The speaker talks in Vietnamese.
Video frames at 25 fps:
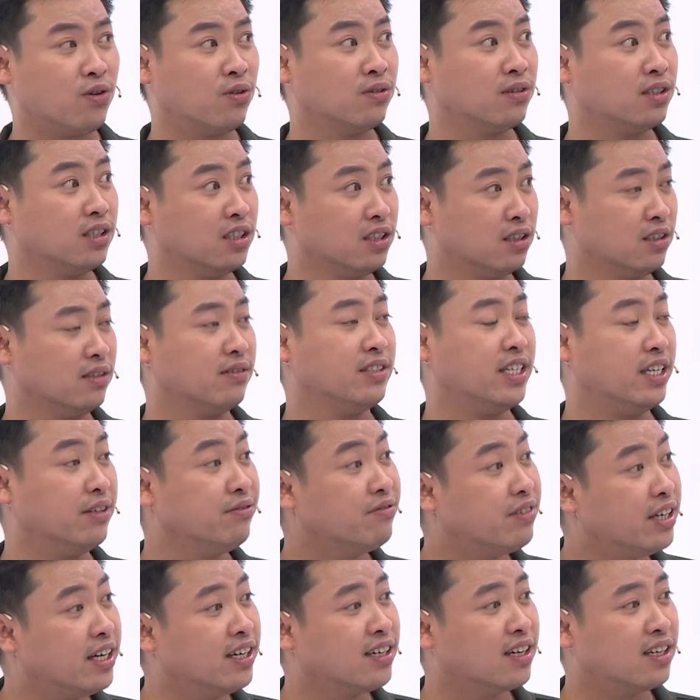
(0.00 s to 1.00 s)
con đường
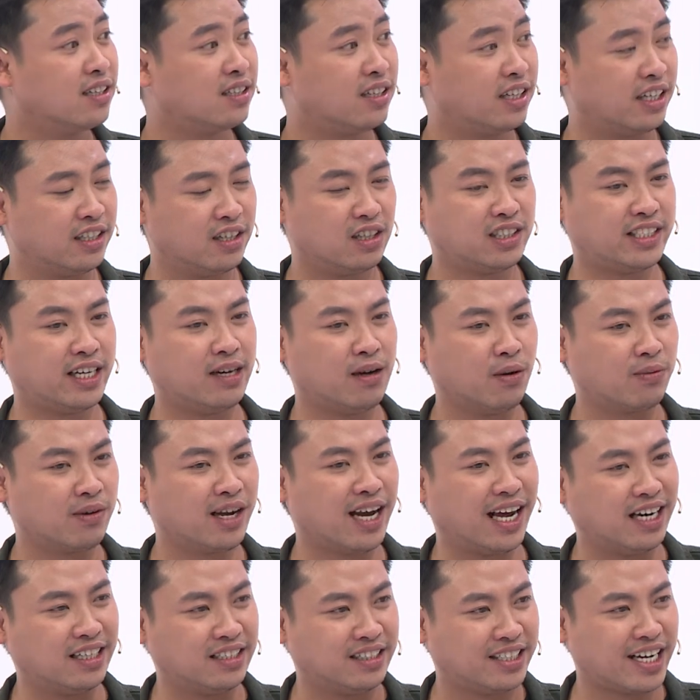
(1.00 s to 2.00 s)
diễn viên thì nó sẽ là một
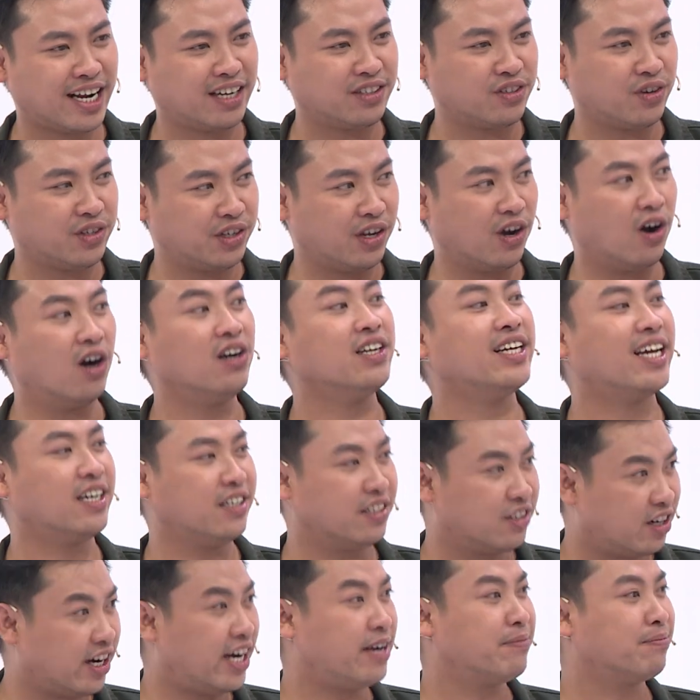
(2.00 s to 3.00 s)
cái hành trang nho nhỏ
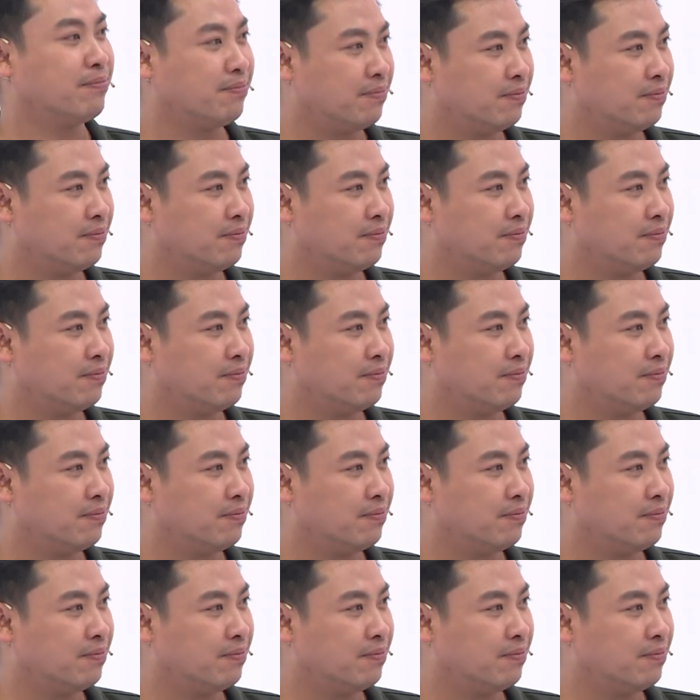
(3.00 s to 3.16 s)
dành cho em.